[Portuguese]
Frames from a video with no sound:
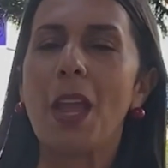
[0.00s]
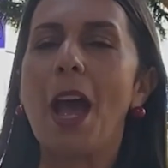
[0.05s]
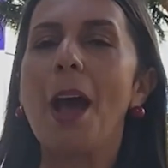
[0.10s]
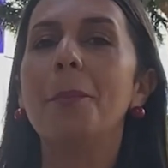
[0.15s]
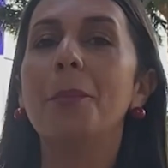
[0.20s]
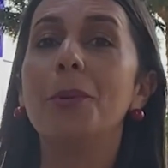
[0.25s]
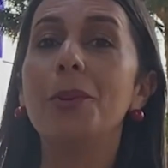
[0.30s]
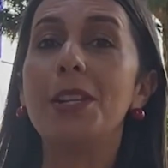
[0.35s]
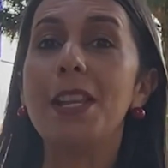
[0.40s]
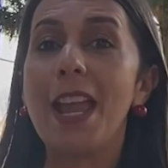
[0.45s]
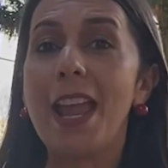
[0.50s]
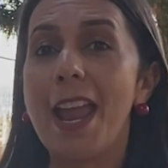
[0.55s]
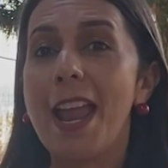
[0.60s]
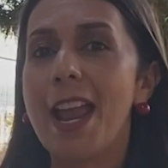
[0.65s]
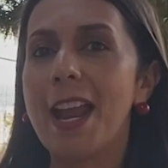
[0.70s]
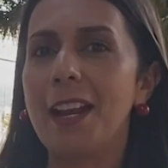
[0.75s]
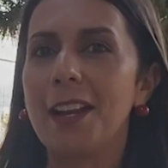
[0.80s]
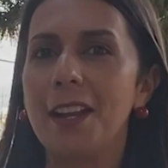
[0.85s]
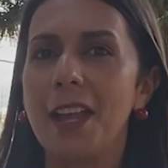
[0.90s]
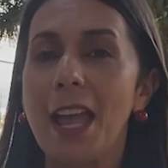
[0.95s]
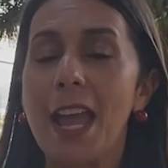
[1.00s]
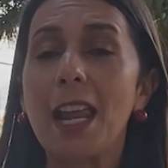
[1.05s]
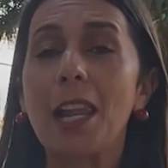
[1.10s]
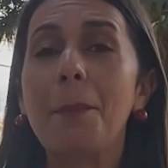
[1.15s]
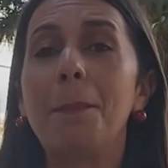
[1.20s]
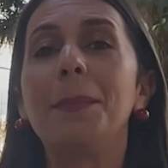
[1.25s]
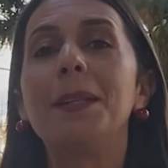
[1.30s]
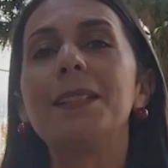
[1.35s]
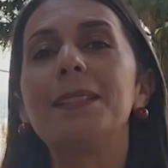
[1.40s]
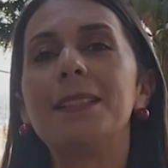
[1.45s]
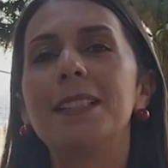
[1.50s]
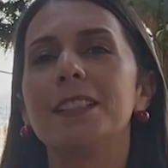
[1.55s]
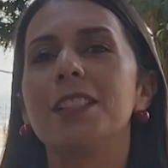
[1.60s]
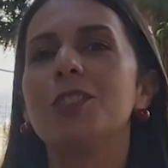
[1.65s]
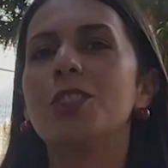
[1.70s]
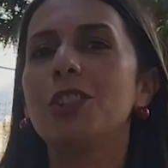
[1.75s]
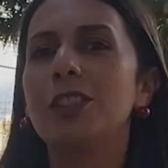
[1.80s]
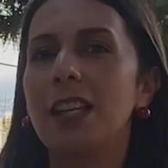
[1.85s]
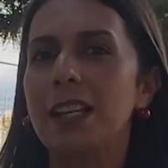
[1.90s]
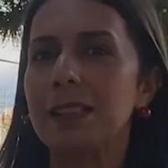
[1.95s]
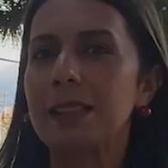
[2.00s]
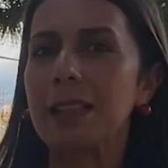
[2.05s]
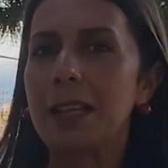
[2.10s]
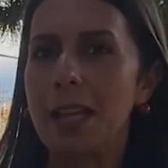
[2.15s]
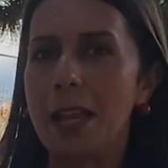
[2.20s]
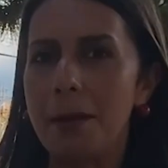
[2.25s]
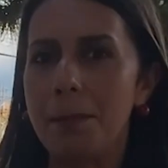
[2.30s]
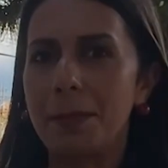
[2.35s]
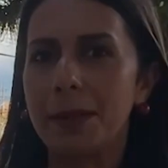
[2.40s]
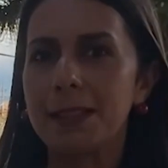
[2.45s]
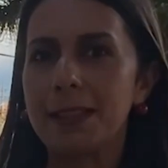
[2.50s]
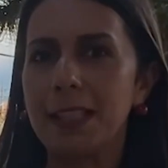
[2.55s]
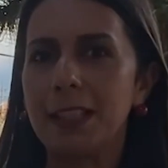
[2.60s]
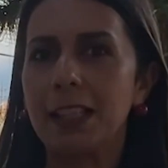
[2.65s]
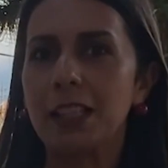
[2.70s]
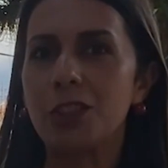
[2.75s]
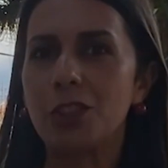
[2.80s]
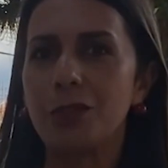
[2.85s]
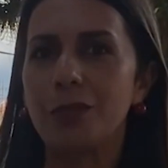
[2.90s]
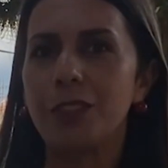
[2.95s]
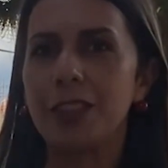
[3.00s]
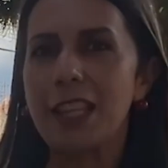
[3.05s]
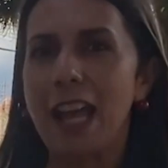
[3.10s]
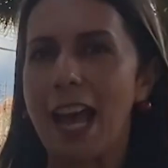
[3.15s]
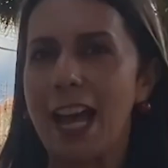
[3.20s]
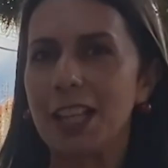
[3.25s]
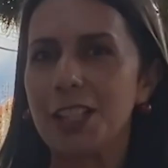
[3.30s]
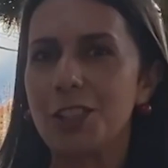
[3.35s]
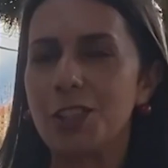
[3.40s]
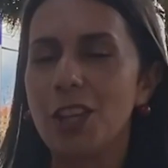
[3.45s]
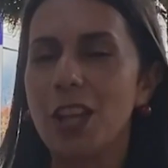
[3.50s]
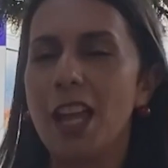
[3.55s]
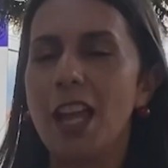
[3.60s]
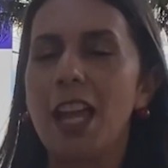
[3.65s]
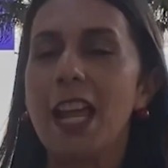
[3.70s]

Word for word: a mulher, ela precisa de ter essa representatividade